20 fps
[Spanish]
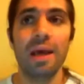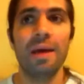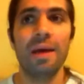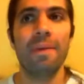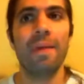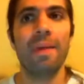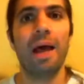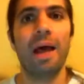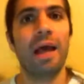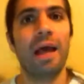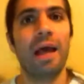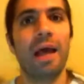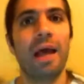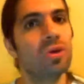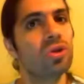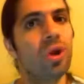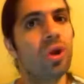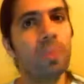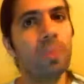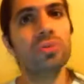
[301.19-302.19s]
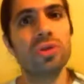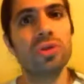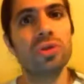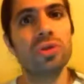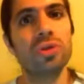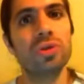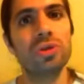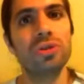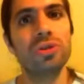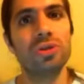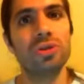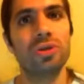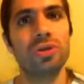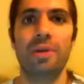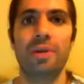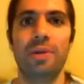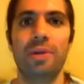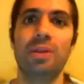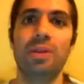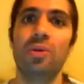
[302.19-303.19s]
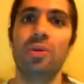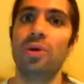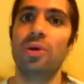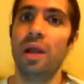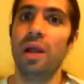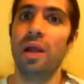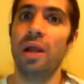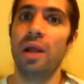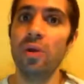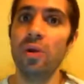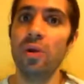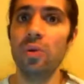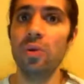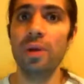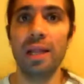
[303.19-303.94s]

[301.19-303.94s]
hay otros puntos con el avenimiento de la nube, de